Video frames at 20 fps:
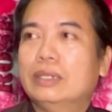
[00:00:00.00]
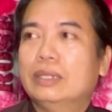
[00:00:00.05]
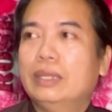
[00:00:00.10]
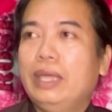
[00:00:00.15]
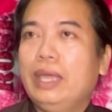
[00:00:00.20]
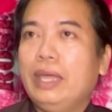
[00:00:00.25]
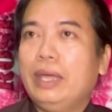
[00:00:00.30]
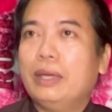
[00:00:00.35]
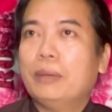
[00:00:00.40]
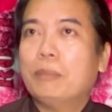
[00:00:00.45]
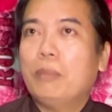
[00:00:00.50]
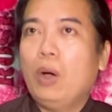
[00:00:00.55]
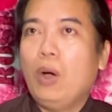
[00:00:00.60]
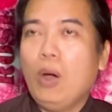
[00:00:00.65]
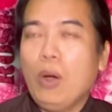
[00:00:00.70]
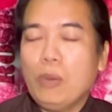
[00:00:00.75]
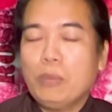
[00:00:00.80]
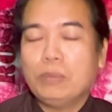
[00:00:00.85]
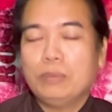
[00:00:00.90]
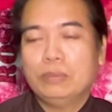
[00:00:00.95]
ha
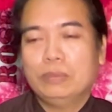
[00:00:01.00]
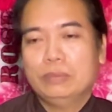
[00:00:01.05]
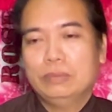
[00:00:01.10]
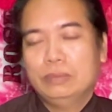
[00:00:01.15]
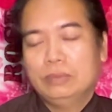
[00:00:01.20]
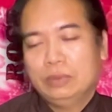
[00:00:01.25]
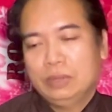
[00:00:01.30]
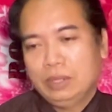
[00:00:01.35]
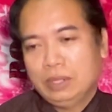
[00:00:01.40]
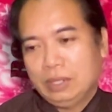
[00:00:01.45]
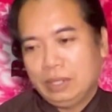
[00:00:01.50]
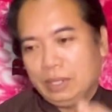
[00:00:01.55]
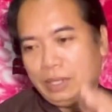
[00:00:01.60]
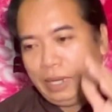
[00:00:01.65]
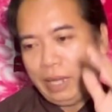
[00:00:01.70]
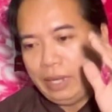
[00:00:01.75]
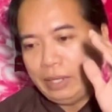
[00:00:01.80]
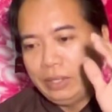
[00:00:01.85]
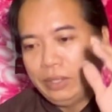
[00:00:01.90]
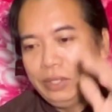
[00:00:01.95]
một
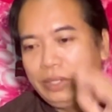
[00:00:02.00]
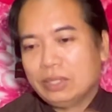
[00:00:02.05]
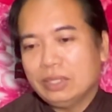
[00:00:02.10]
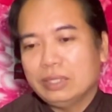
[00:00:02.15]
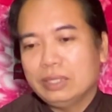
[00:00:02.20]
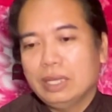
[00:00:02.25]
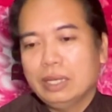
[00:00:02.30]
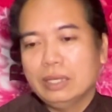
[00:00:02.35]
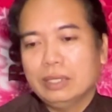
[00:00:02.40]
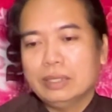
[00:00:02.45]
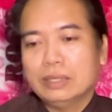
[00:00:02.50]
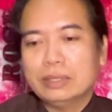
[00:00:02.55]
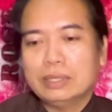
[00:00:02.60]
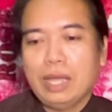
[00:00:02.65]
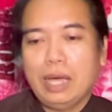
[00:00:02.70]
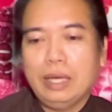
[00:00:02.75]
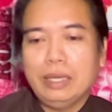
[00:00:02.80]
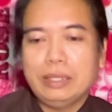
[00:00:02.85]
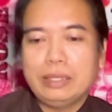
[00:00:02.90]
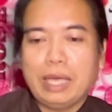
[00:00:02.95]
là nước dưng
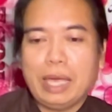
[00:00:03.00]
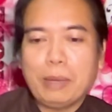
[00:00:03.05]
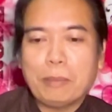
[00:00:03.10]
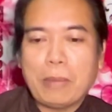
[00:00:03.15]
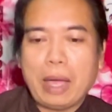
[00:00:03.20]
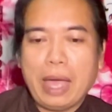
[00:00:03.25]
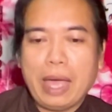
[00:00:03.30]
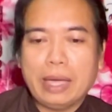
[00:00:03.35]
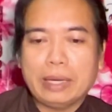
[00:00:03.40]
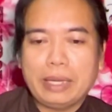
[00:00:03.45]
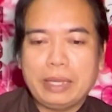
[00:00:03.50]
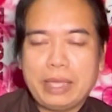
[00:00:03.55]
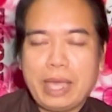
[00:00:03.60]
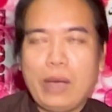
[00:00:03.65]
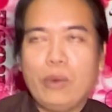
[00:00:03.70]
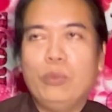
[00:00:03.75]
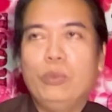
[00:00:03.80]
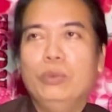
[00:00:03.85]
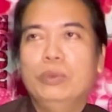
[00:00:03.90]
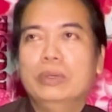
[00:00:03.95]
tới chán ba cây
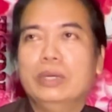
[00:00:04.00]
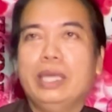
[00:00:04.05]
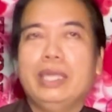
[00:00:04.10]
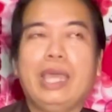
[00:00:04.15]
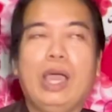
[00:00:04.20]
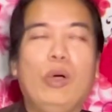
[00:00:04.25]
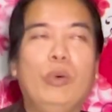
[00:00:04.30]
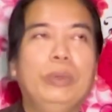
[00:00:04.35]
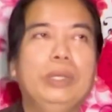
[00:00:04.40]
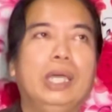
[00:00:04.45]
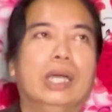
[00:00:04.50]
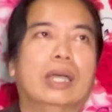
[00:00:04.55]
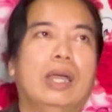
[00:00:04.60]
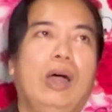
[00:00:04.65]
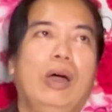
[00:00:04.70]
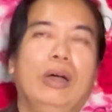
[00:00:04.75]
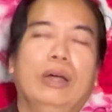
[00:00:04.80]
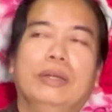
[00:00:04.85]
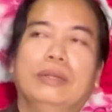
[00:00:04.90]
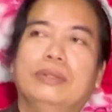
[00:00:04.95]
dầu cây dầu bây giờ
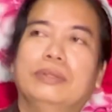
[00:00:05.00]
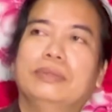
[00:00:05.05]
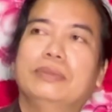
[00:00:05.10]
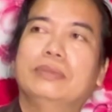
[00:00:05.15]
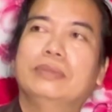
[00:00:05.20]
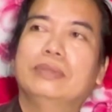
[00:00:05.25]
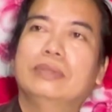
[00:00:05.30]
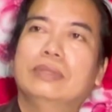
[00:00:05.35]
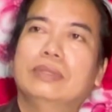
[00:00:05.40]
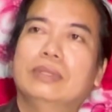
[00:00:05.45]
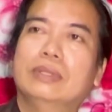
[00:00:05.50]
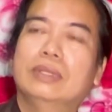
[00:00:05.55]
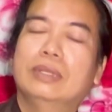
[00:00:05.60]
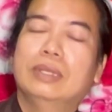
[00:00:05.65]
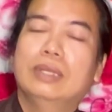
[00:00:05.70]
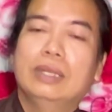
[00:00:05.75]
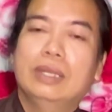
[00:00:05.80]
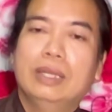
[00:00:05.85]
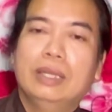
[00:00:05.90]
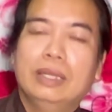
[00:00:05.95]
còn
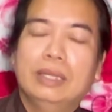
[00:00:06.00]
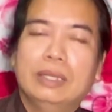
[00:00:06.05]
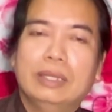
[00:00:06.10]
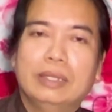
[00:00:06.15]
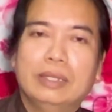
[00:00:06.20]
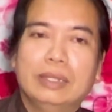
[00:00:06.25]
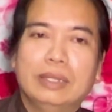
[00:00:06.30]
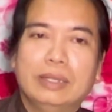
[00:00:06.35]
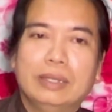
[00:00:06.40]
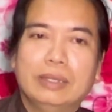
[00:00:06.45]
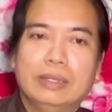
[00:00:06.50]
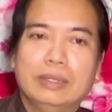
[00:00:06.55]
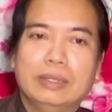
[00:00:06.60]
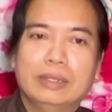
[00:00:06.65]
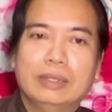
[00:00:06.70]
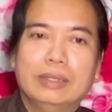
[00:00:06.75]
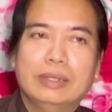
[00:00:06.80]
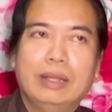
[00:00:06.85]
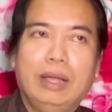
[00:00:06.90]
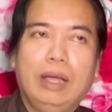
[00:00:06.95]
cây dầu đó đâu kể
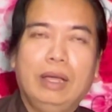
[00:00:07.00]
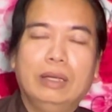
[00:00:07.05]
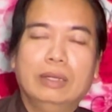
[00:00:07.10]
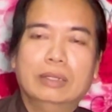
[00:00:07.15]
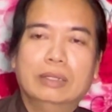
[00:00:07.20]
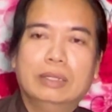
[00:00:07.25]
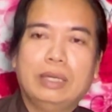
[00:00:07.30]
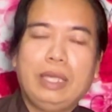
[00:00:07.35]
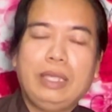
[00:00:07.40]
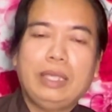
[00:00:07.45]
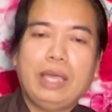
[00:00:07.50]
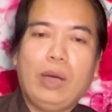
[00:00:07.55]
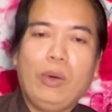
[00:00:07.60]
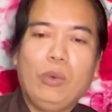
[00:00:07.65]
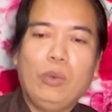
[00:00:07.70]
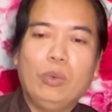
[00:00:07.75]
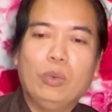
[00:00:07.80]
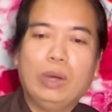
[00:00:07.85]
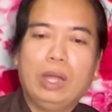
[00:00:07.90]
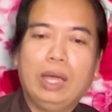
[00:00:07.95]
cho ờ cây
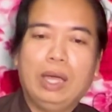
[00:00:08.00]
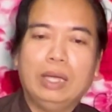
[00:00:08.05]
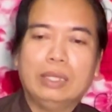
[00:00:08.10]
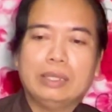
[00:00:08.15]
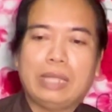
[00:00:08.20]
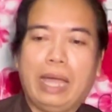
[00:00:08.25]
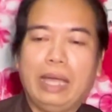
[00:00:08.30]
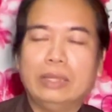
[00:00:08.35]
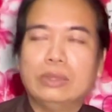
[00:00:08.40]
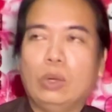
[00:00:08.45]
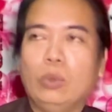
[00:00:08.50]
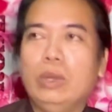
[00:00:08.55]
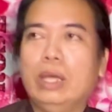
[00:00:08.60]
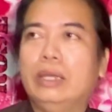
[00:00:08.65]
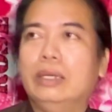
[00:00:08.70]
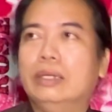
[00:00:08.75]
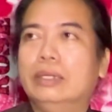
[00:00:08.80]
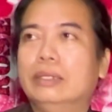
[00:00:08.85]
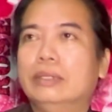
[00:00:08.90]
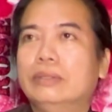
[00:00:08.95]
dầu là ở tại tổ
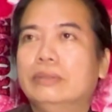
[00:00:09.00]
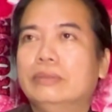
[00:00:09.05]
đình